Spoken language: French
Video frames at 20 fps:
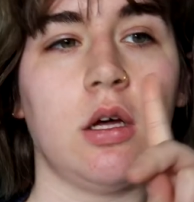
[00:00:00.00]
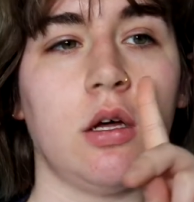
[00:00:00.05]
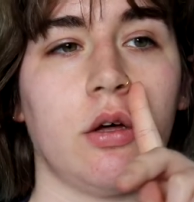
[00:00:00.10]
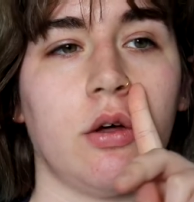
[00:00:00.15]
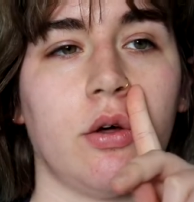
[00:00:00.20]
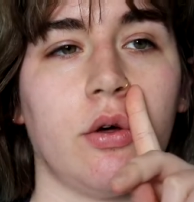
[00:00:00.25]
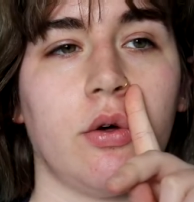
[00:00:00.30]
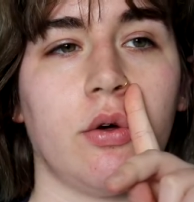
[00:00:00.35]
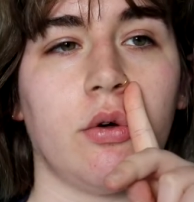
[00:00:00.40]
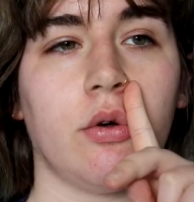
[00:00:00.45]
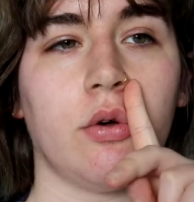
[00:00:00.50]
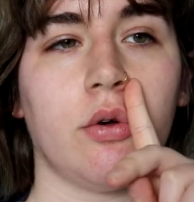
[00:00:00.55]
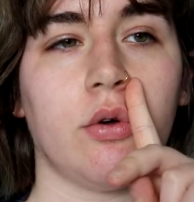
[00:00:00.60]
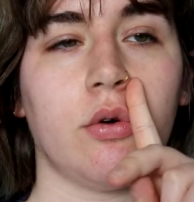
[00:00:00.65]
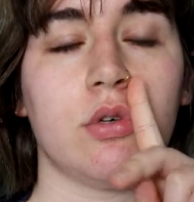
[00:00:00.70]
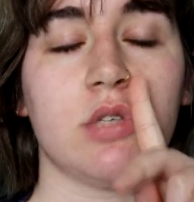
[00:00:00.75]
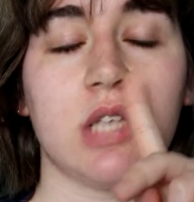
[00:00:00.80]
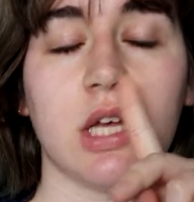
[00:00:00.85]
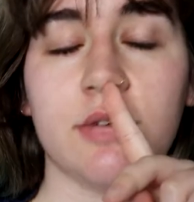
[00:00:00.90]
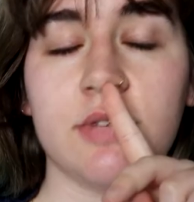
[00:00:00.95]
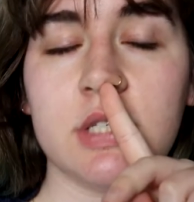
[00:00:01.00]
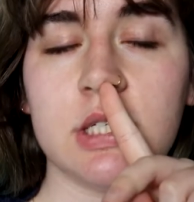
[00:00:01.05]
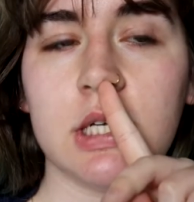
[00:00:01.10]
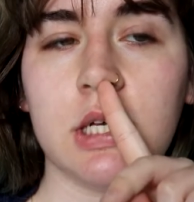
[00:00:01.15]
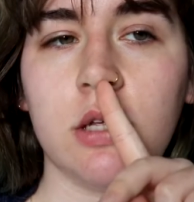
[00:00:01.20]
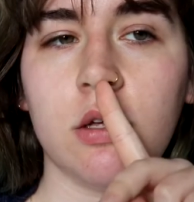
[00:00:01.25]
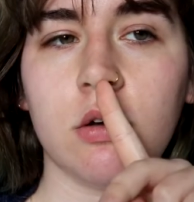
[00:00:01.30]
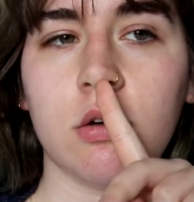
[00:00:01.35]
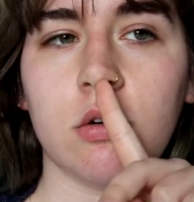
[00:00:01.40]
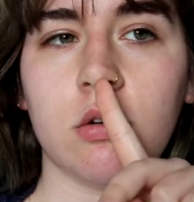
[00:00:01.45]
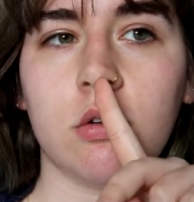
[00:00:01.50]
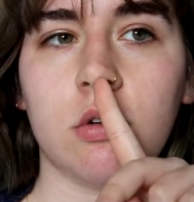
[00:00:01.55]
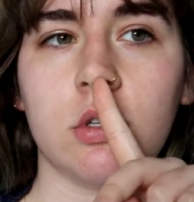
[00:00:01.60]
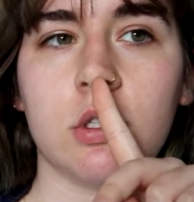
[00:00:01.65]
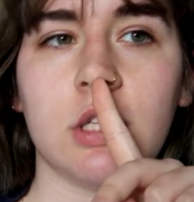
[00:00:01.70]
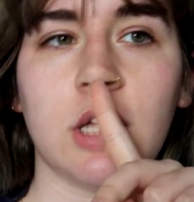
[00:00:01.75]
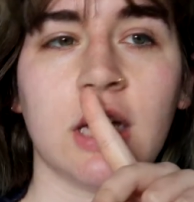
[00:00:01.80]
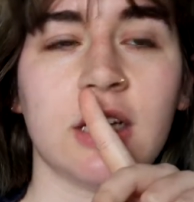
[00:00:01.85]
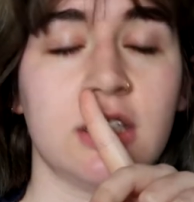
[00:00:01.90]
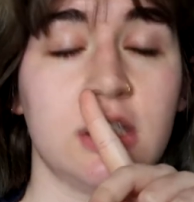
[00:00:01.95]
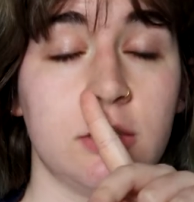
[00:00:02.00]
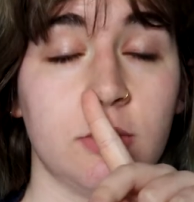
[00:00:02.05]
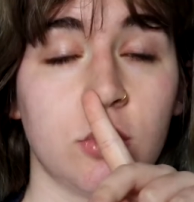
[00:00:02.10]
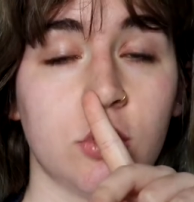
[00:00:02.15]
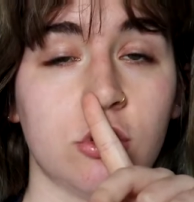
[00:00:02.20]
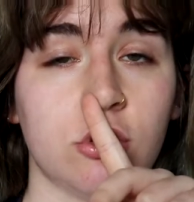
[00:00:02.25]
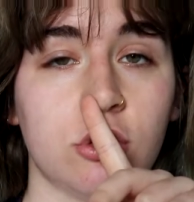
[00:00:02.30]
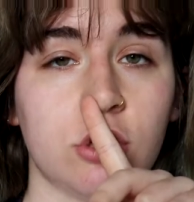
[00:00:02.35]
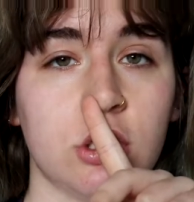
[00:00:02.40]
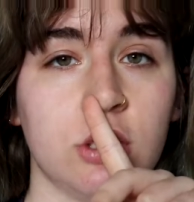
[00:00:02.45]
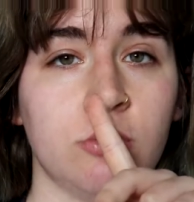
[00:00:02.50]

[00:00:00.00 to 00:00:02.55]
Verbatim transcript: au service client un dimanche,